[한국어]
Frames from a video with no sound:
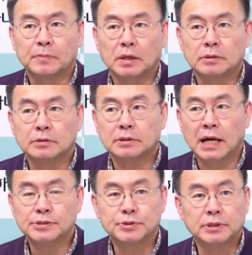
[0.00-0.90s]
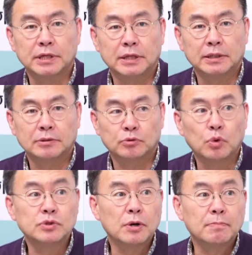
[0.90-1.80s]
그 한전의
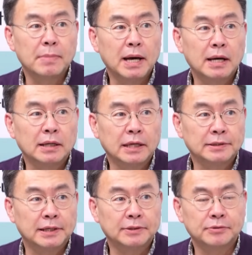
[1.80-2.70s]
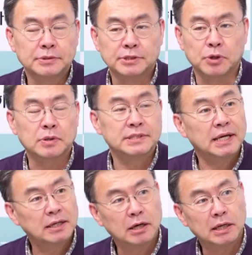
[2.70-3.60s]
송전망에 대해서 이제
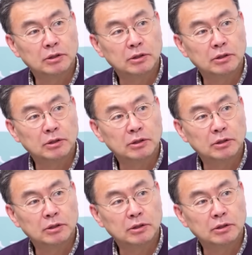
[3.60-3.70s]
적자가